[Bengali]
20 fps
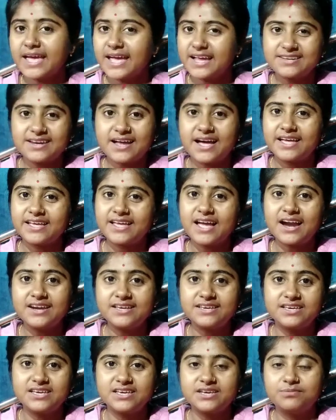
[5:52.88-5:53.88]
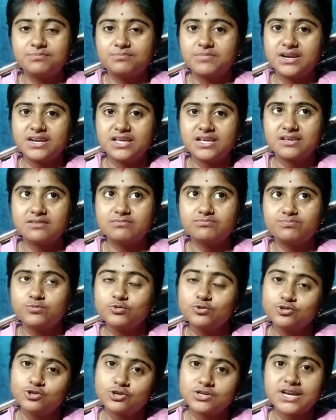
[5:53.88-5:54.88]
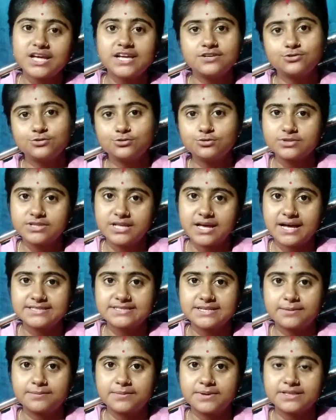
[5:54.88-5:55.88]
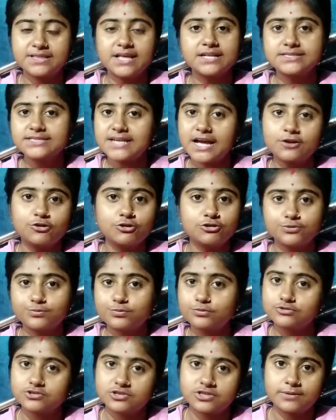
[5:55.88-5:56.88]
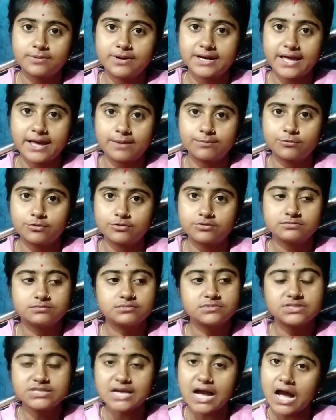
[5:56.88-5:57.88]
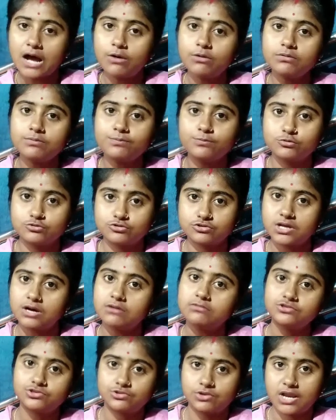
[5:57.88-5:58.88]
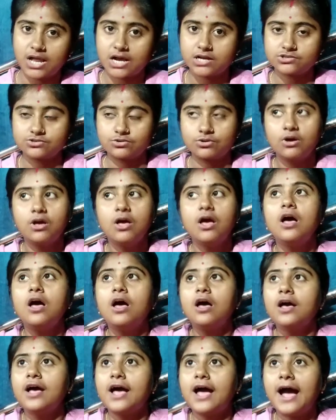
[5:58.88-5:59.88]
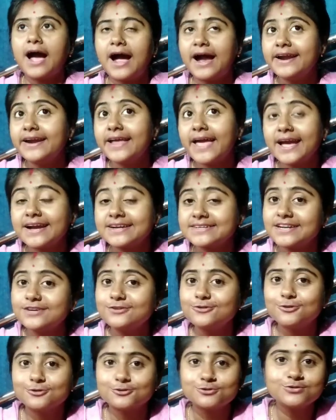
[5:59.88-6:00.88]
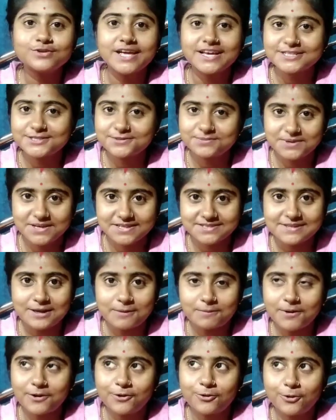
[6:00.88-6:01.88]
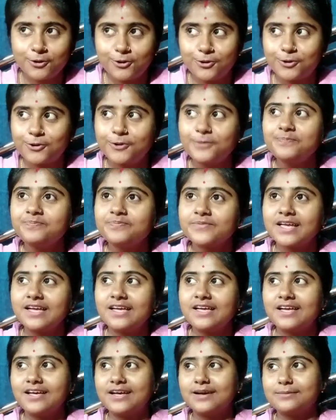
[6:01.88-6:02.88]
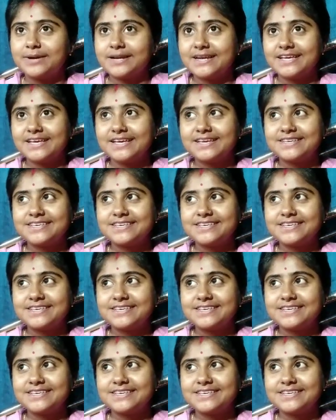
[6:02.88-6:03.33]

এইটাই আর কি মানে পুজোটাই শুধু দেয়া যাবে তার জানোই তো পুজো দেওয়া কেমন যাও পুজো দাও চলে আসো আর একটা নতুন এক্সপিরিয়েন্স আমার হলো মানে